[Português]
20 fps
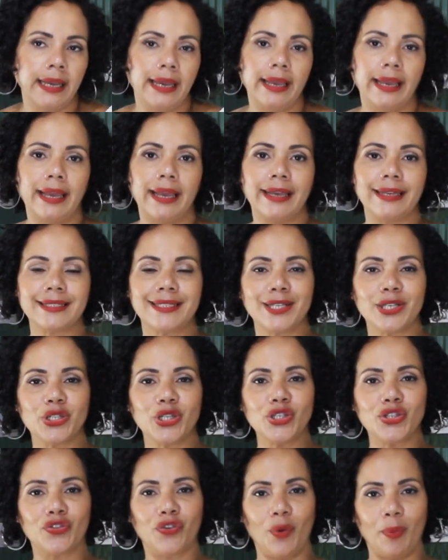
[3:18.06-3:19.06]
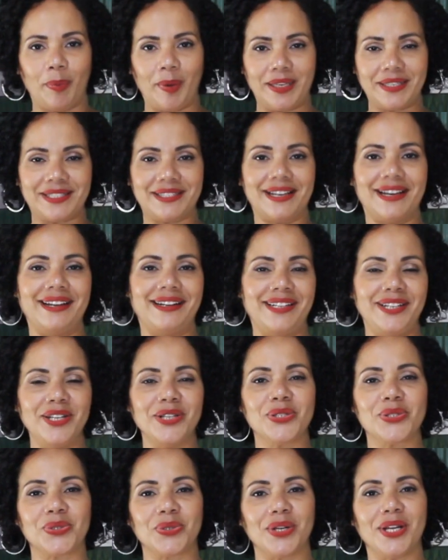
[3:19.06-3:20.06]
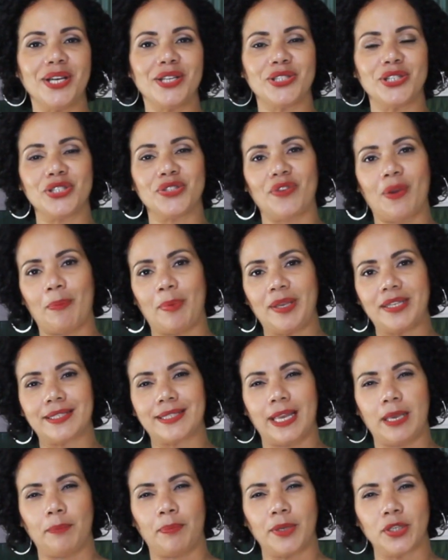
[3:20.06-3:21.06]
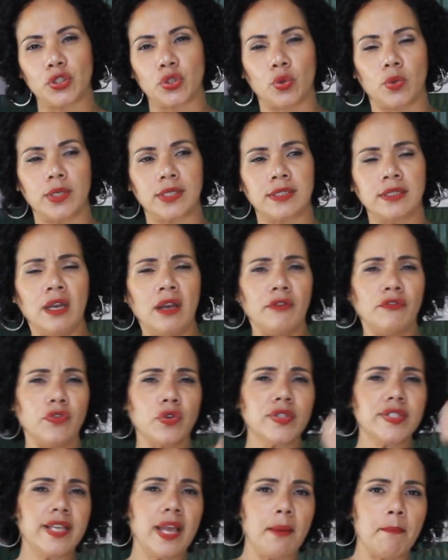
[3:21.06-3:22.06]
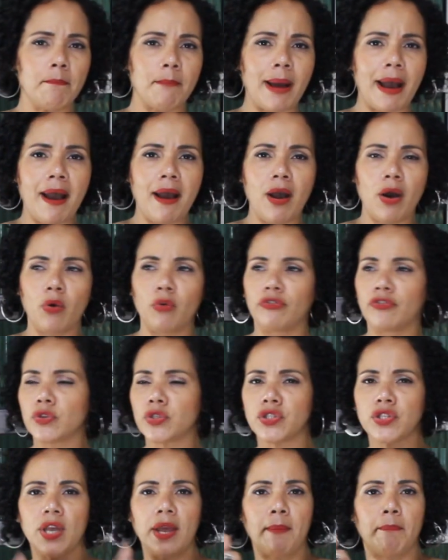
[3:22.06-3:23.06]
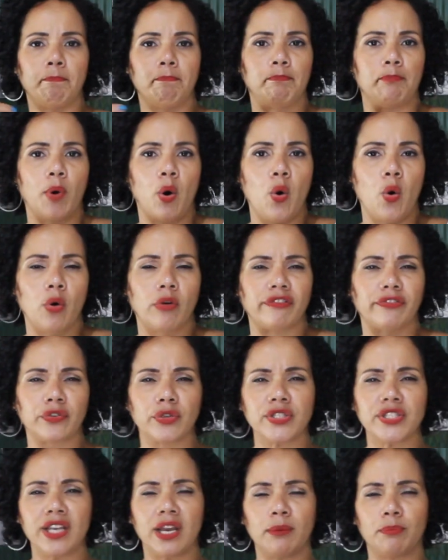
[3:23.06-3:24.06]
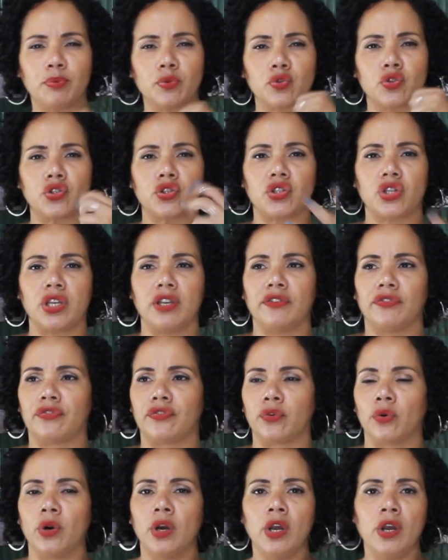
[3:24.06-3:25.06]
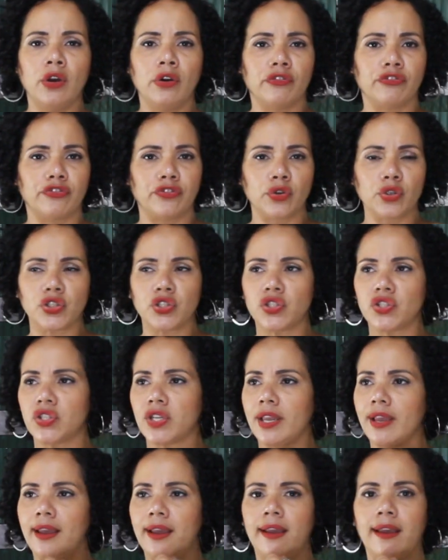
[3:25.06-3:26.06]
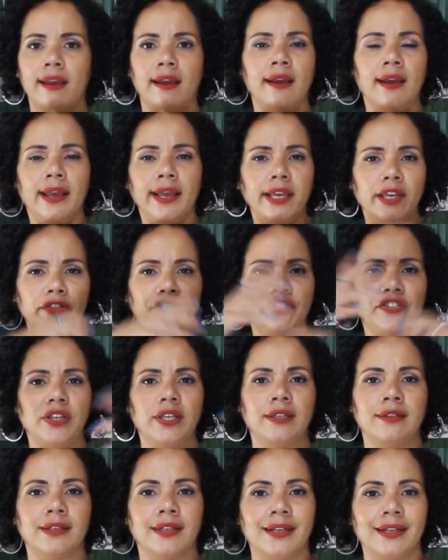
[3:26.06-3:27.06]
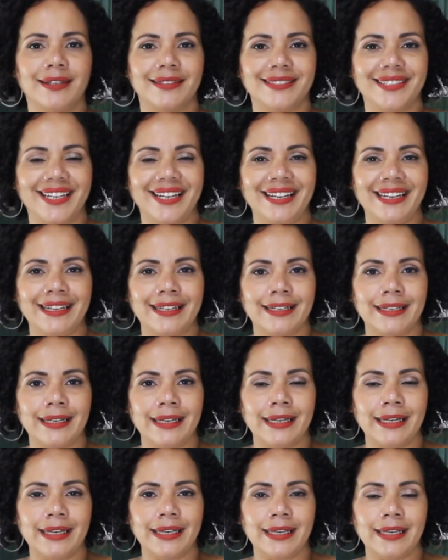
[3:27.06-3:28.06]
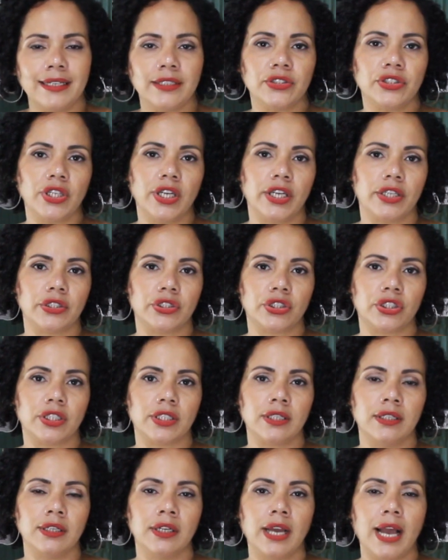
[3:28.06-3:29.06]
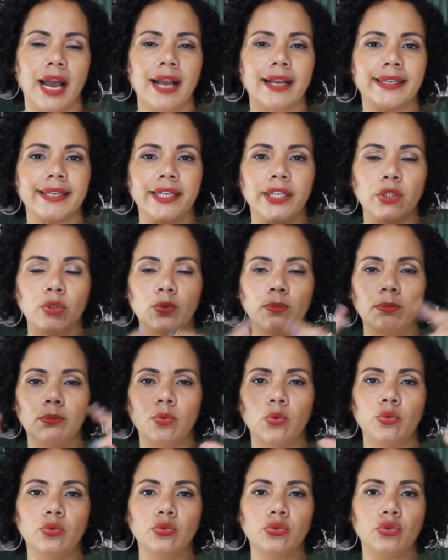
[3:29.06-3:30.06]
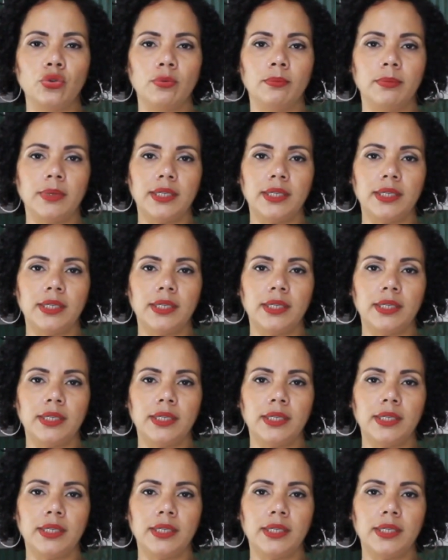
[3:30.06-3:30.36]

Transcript: É, se a gente for pensar nisso, né, a gente vai pensar em pessoas: você é mal, você é bom, você é abusivo, você, enfim, né? Gente, aqui no mundo